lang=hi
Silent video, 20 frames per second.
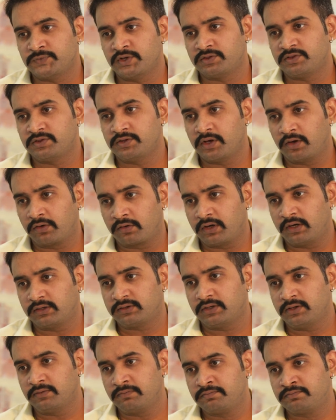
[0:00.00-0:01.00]
जितनी
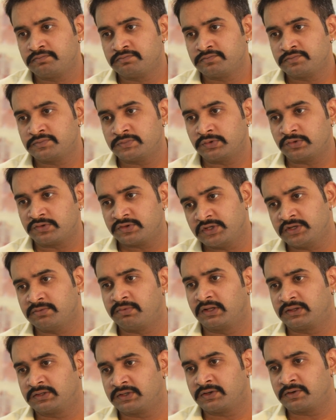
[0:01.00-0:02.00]
औकात है उतनी ही
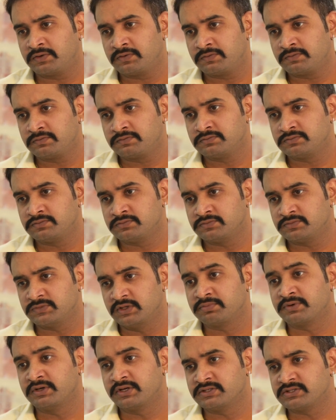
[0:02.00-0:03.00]
बात करो
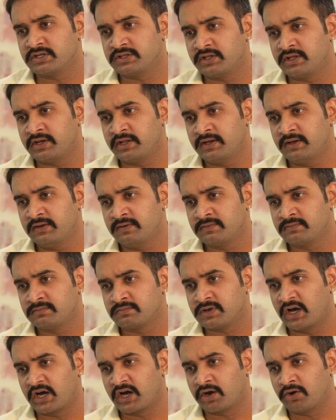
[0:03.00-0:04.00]
धमकी किसे दे रही है
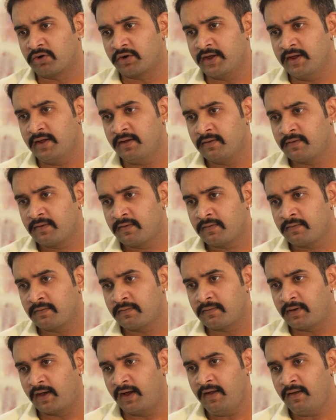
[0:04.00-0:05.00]
क्या कर लोगे
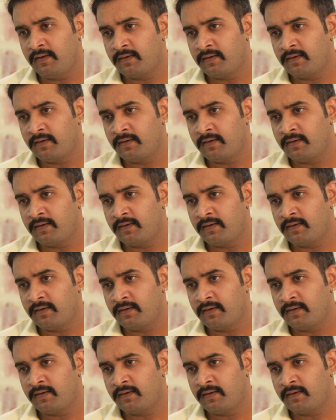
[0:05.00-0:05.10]
हा?